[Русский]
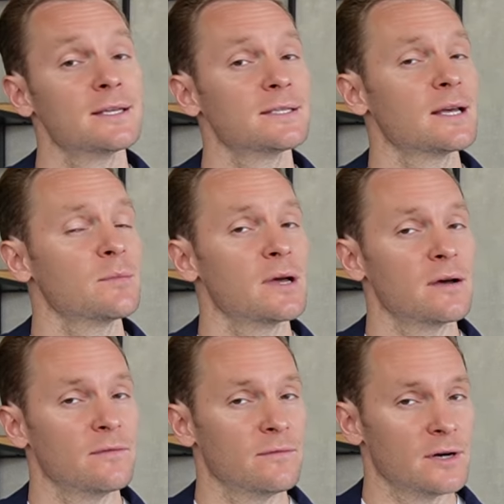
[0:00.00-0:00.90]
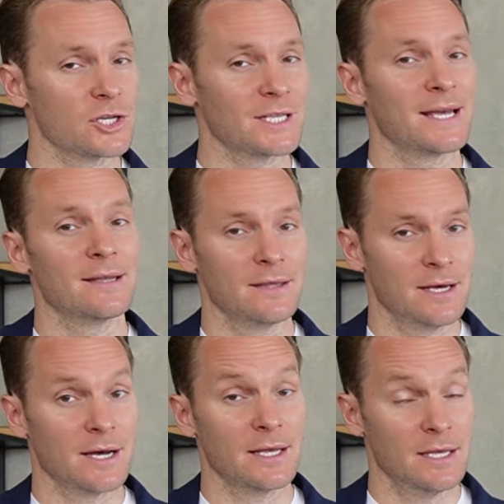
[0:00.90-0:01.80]
самое важное,
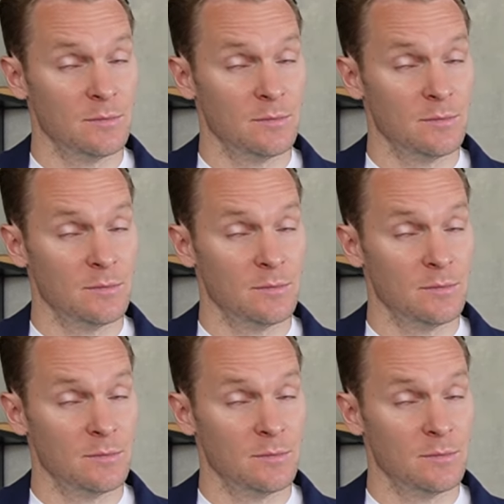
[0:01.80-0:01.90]
да,